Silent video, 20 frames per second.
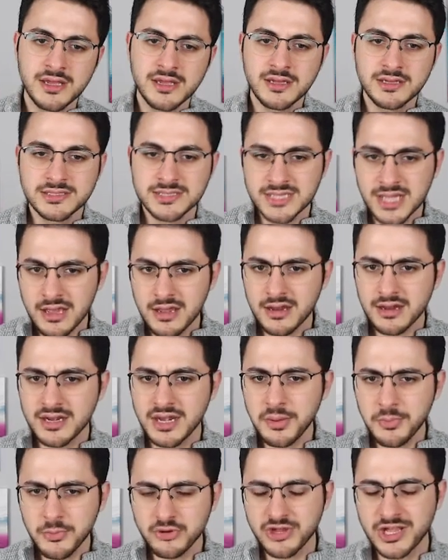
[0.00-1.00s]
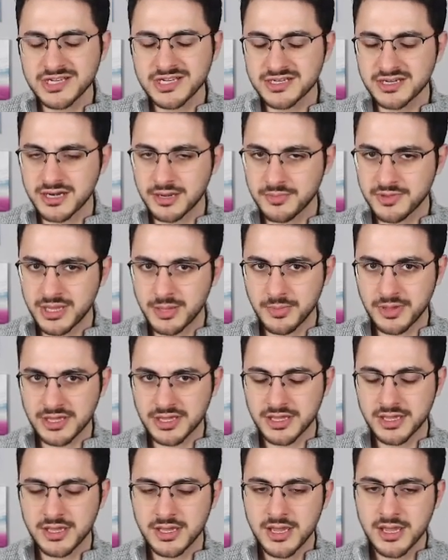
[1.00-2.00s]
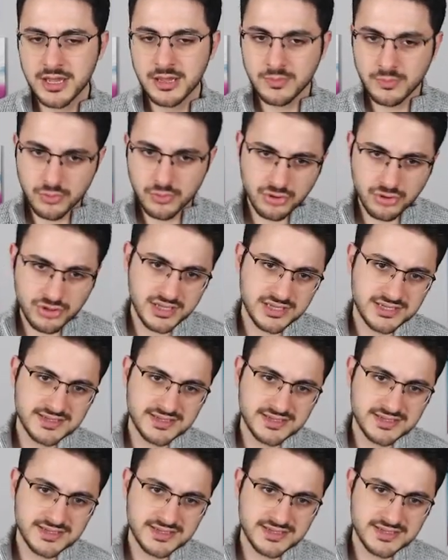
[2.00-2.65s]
Sun cream güneş kremi demek. Burada